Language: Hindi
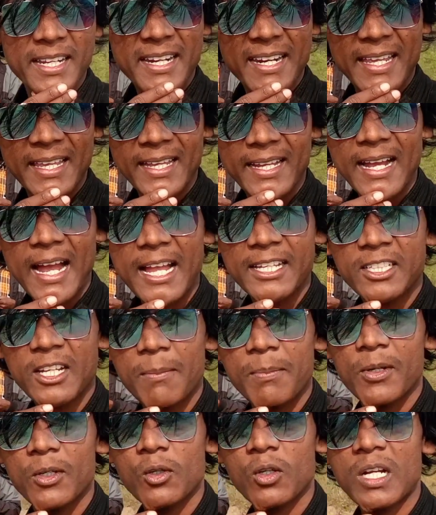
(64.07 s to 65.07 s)
बने रहिएगा आज
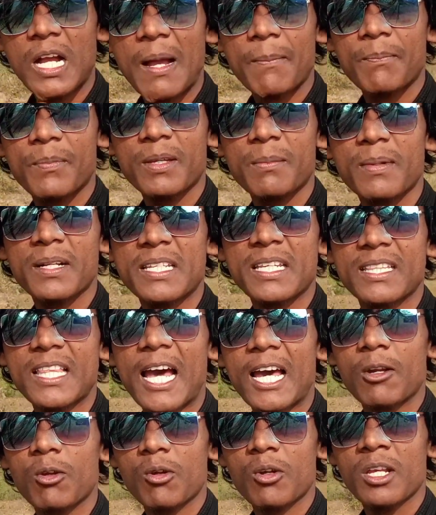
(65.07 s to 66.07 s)
का वीडियो काफ़ी
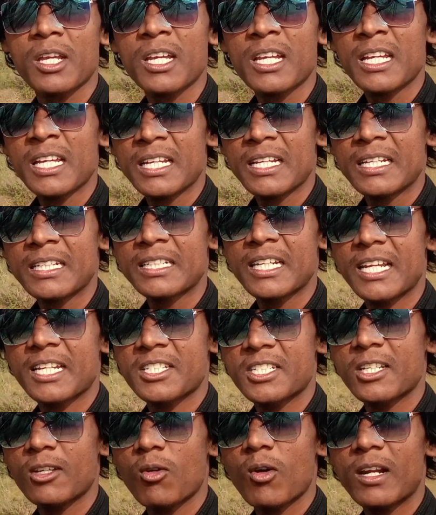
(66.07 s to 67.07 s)
मज़ेदार और
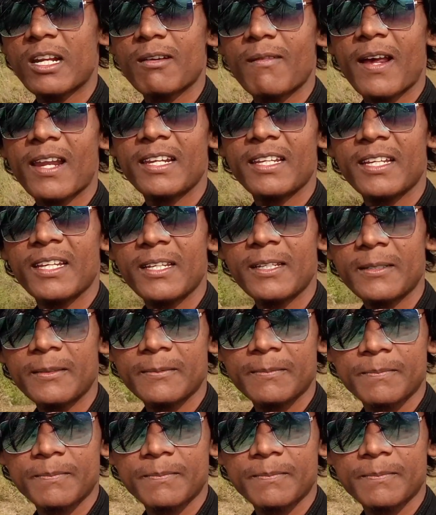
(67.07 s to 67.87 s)
इंटरेस्टिंग होने वाली है